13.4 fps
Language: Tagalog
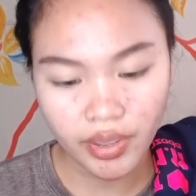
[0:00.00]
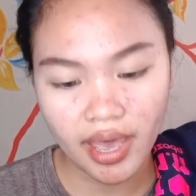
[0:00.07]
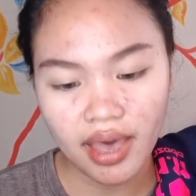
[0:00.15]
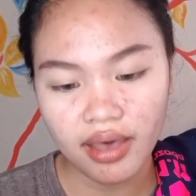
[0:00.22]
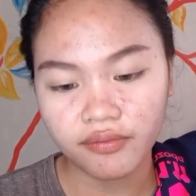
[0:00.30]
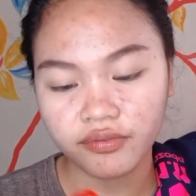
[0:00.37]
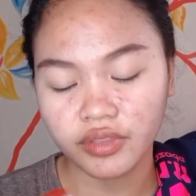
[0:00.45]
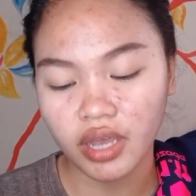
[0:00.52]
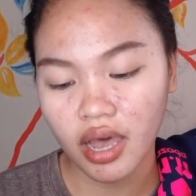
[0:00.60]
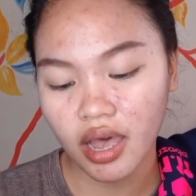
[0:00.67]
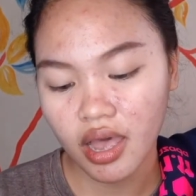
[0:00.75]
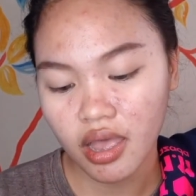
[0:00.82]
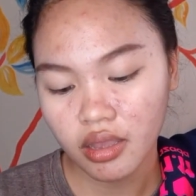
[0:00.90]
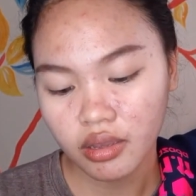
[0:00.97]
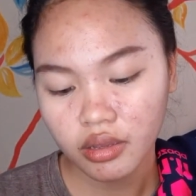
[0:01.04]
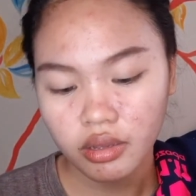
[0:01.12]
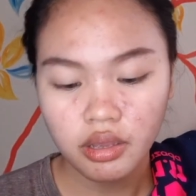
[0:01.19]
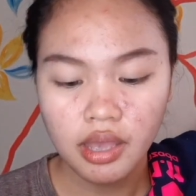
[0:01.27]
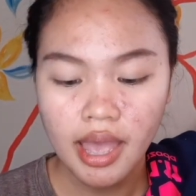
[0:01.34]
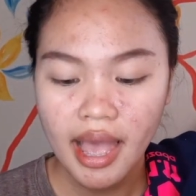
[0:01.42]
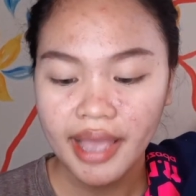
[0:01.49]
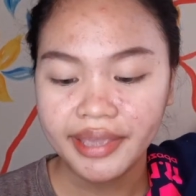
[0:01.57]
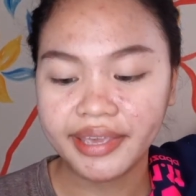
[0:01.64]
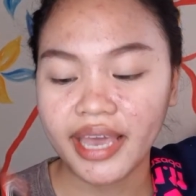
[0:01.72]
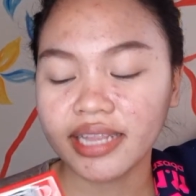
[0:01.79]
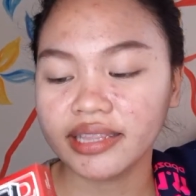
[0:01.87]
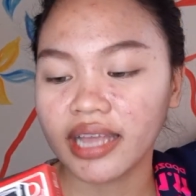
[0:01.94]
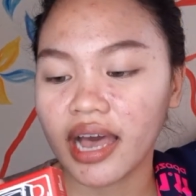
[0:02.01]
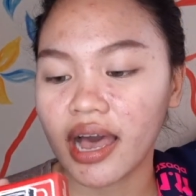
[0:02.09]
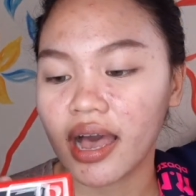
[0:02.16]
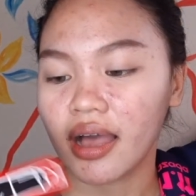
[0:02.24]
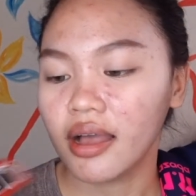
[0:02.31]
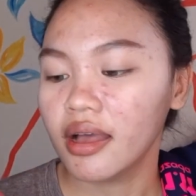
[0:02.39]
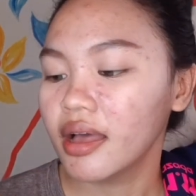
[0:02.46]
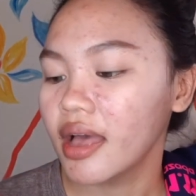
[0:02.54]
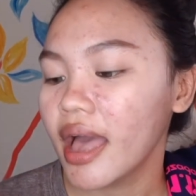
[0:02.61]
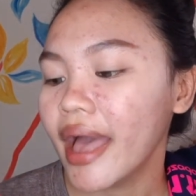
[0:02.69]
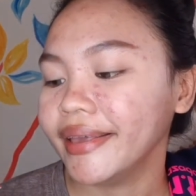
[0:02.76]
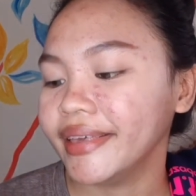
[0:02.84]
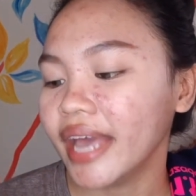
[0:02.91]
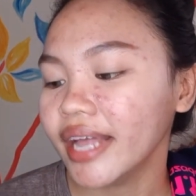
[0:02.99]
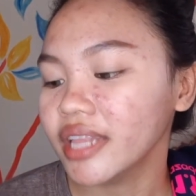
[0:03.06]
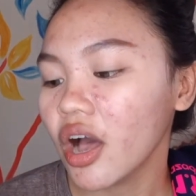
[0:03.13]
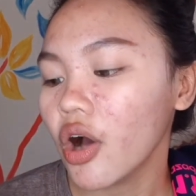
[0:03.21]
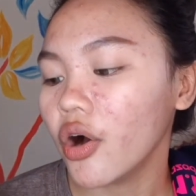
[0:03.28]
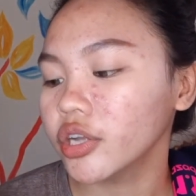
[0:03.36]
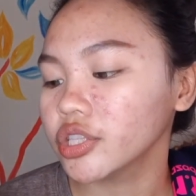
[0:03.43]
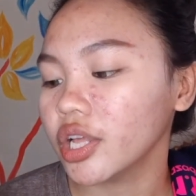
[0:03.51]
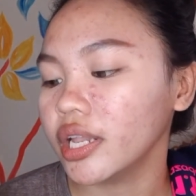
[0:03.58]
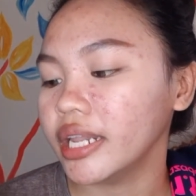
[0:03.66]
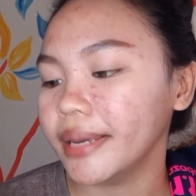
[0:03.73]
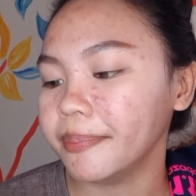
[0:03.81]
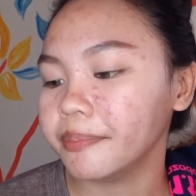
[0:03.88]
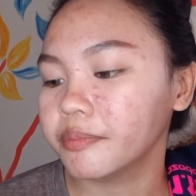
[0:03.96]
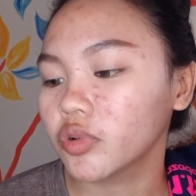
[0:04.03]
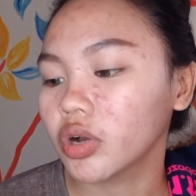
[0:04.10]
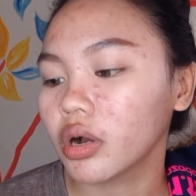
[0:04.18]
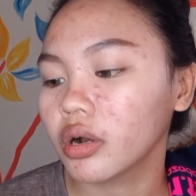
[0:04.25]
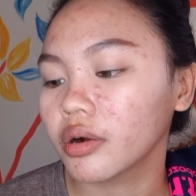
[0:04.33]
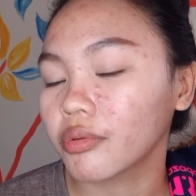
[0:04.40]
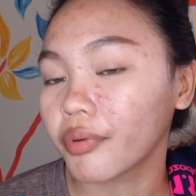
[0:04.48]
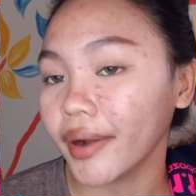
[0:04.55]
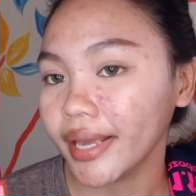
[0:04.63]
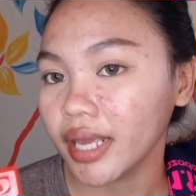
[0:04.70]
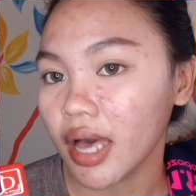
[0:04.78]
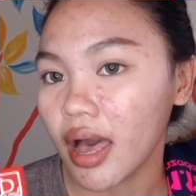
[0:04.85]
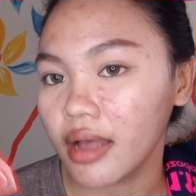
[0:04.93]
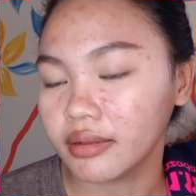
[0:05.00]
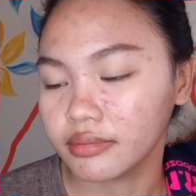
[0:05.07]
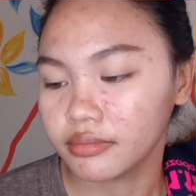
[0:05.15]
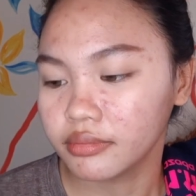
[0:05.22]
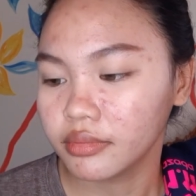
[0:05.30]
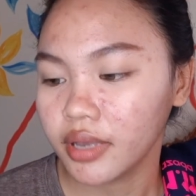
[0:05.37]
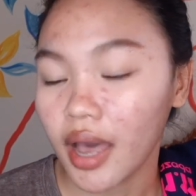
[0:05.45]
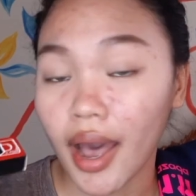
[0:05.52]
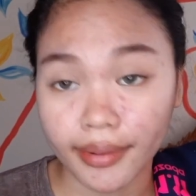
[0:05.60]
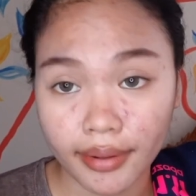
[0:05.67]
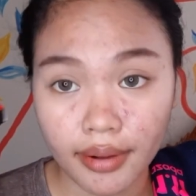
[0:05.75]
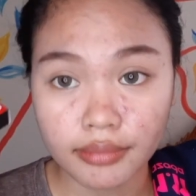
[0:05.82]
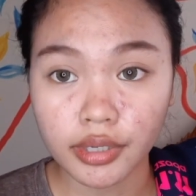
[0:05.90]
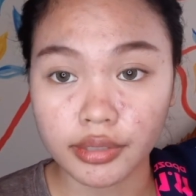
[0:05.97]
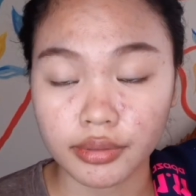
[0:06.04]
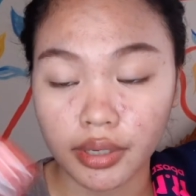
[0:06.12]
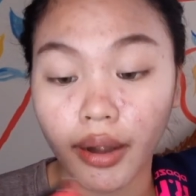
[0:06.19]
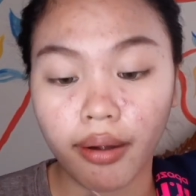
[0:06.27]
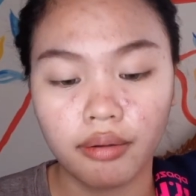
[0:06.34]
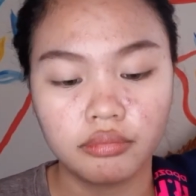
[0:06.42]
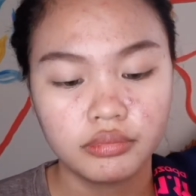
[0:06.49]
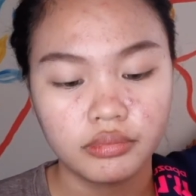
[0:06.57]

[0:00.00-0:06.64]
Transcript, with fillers: we have the Yada. Yada Auto Lip Crayon. Ah.